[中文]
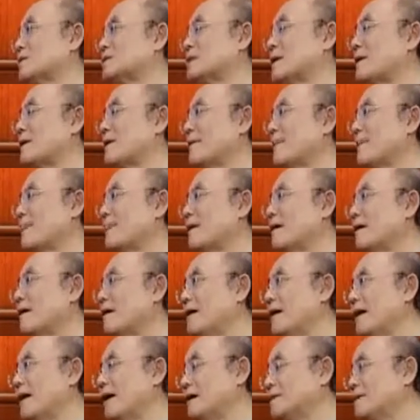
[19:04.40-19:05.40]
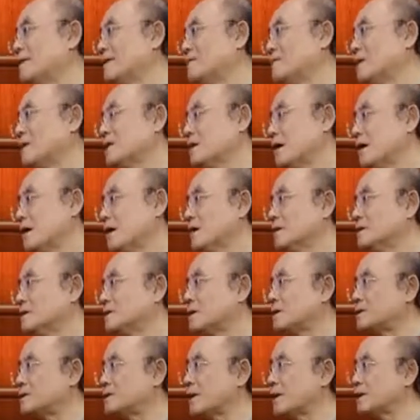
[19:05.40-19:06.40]
对对，气声啊。啊，那么呢，
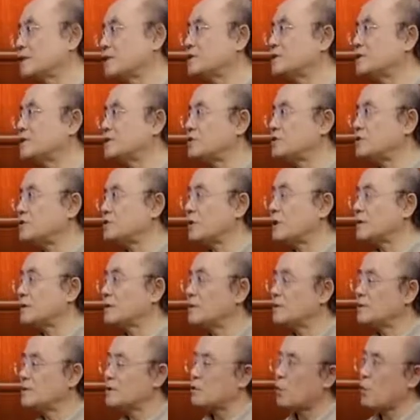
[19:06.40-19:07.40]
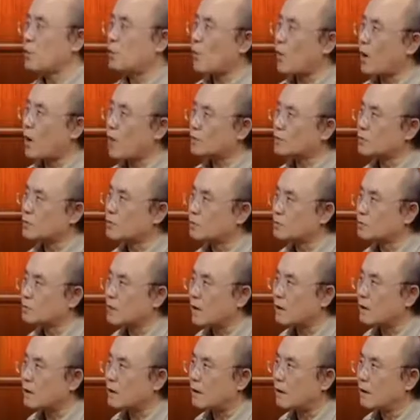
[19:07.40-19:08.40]
像这个是禁止的。那么从广
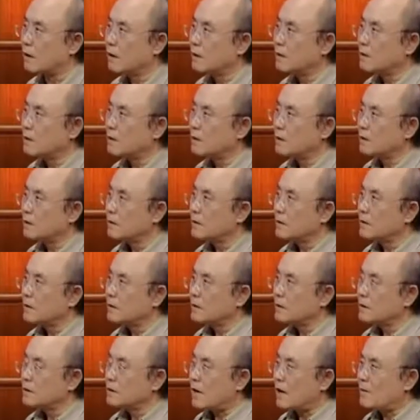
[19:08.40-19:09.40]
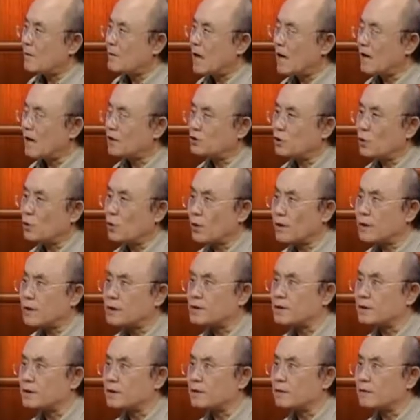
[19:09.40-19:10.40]
东那儿呢，他们还是
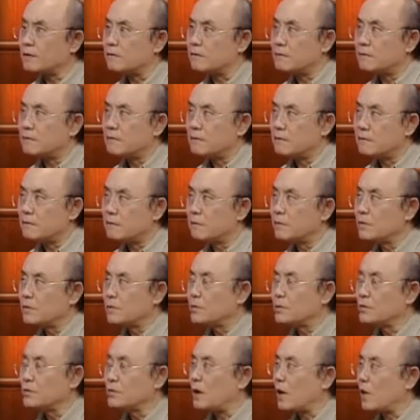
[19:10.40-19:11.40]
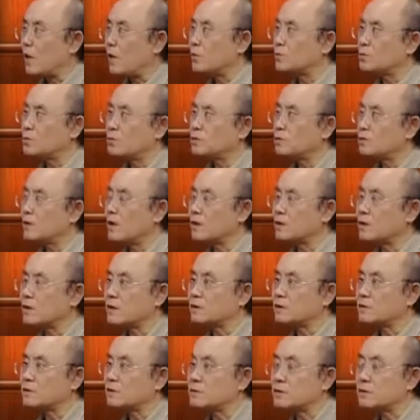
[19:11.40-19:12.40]
会这个。遇到红灯绕
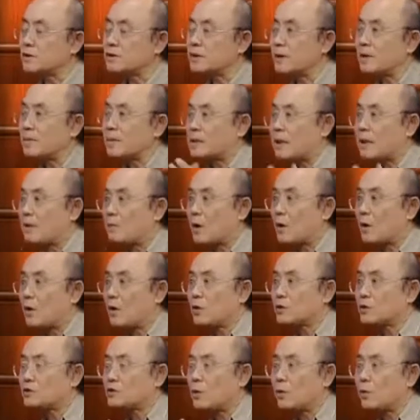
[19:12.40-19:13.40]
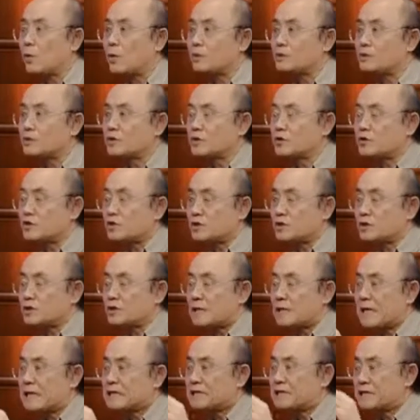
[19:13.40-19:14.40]
道走，就给上面打报告说我们是
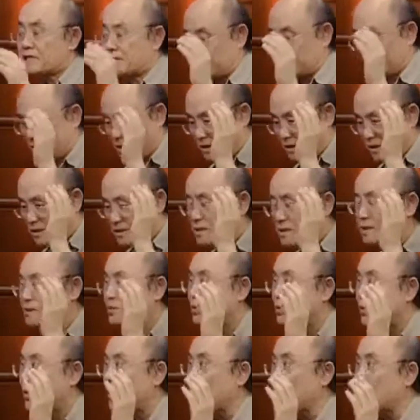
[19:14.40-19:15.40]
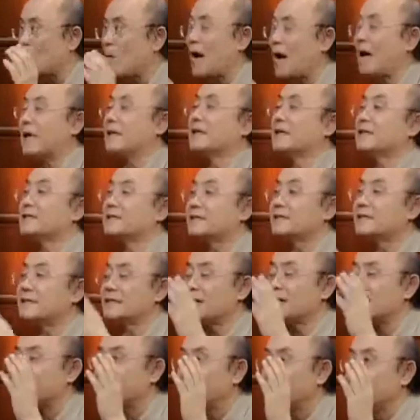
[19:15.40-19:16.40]
只在几个对外的
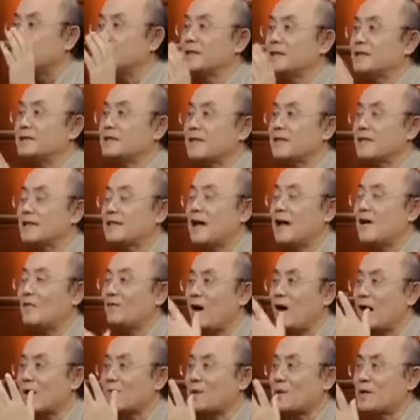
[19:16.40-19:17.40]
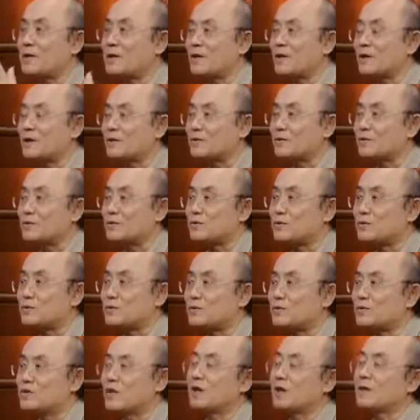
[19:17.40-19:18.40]
接接待外宾的
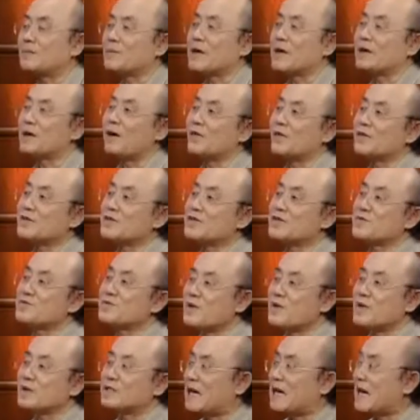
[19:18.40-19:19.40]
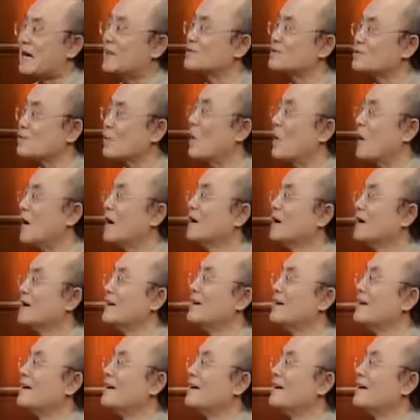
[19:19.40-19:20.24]
旅社里面搞音乐茶座，